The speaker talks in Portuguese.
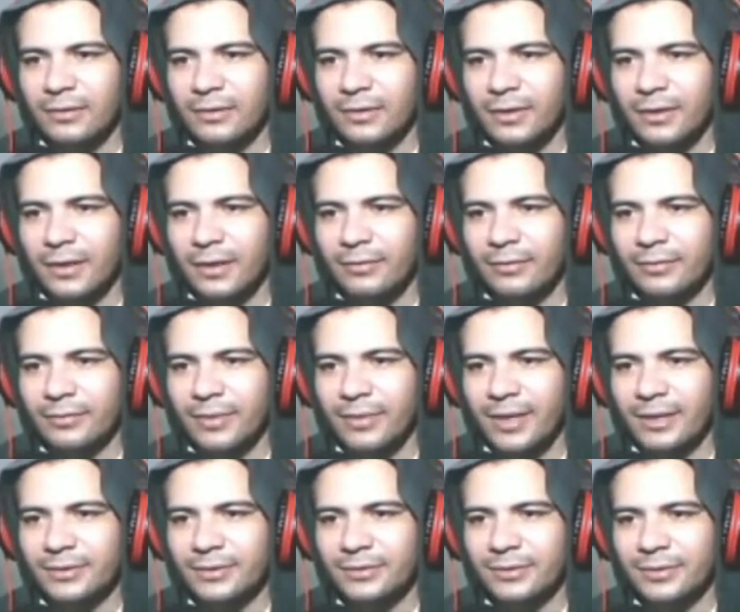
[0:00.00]
Cava
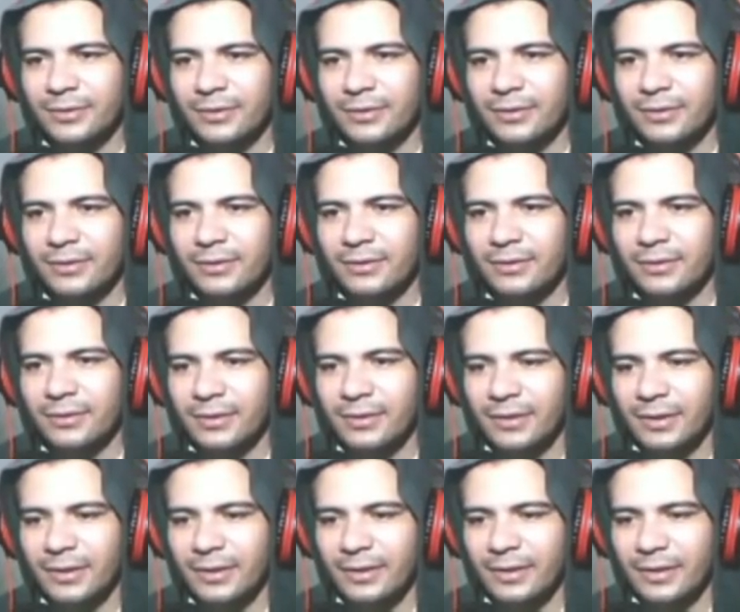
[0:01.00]
embaixo, ó.
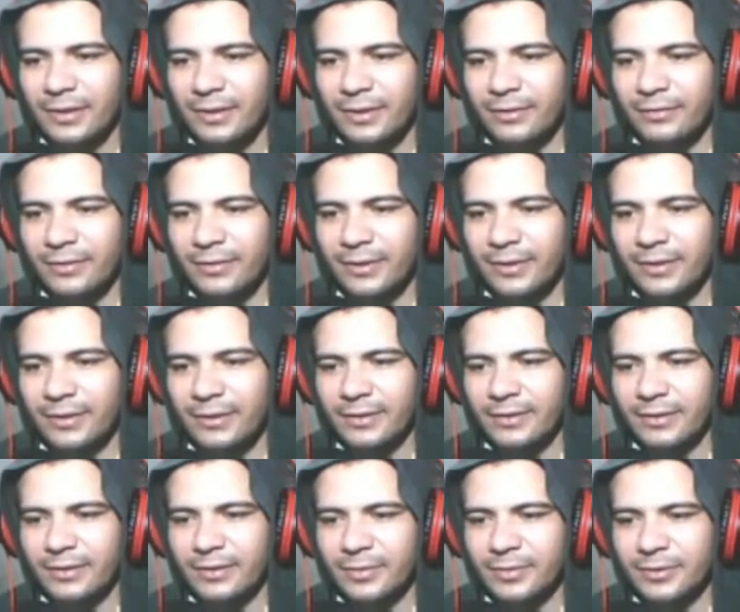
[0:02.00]
E vem aqui e
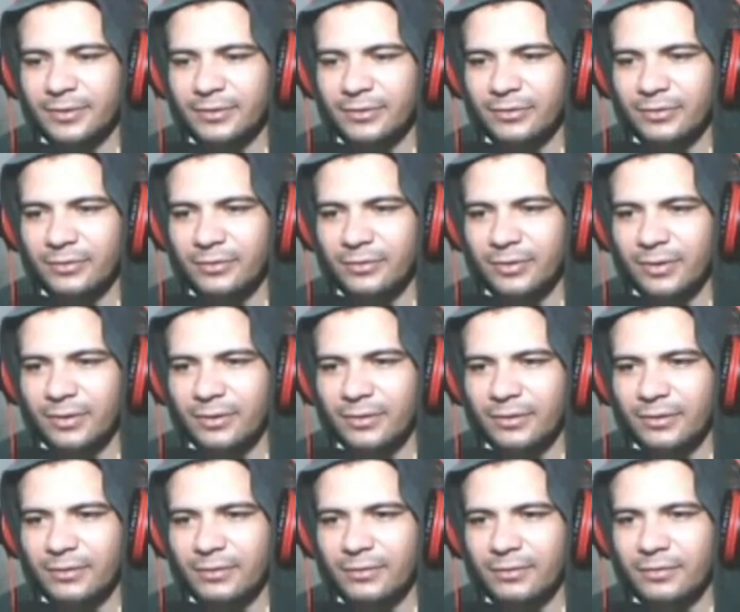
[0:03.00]
tampa de novo,
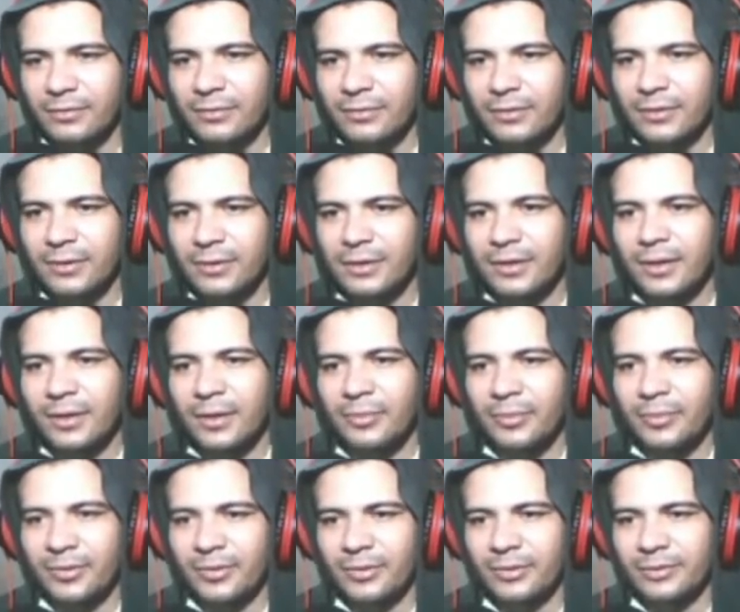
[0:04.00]
ó.
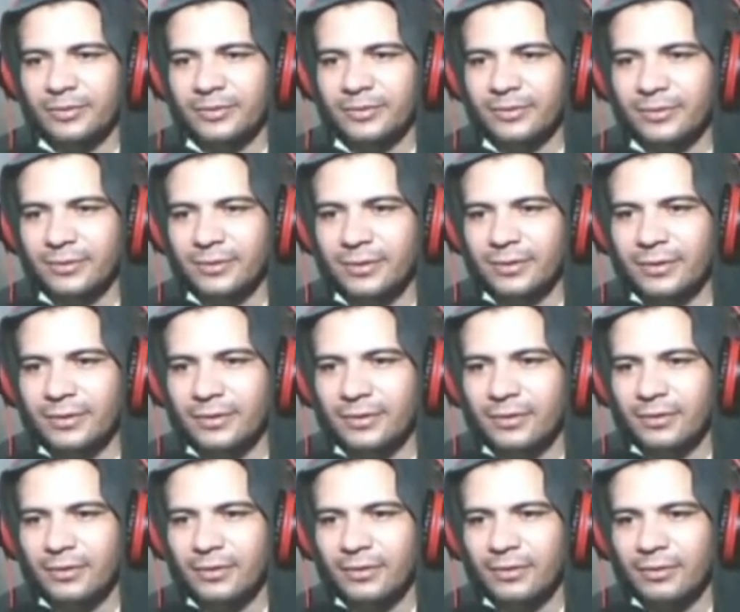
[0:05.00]
Pronto.
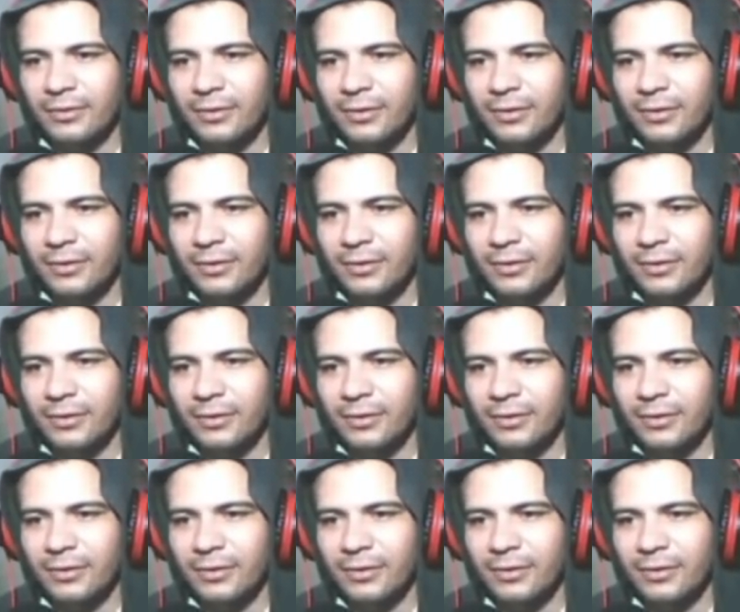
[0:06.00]
Ó.